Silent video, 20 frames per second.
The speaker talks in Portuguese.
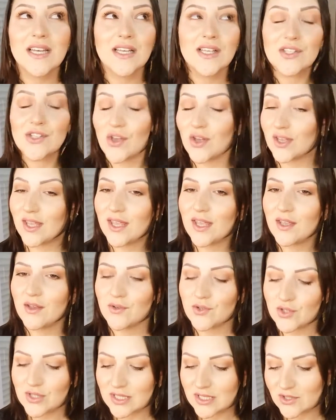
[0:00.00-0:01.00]
só que aí eu
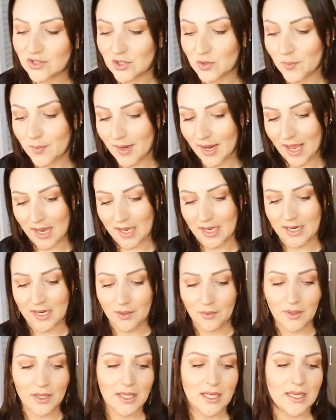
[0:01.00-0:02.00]
tinha dito pra ela,
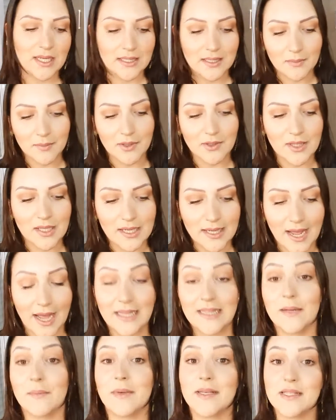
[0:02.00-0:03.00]
né, eu queria também a
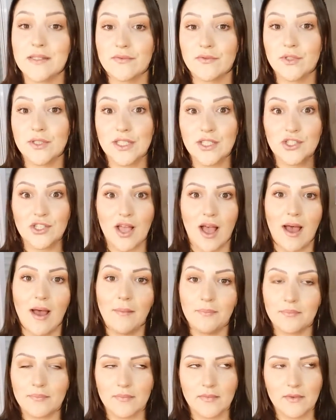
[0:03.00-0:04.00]
Delicata, mas eu vou
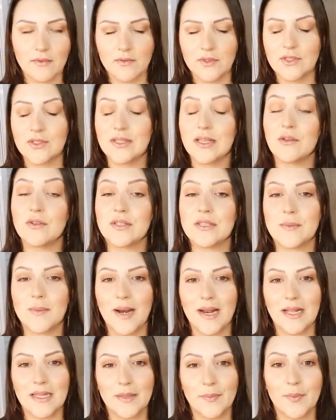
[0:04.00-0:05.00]
deixar, eu disse
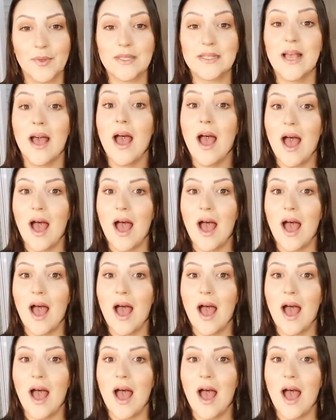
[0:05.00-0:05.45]
pra ela depois,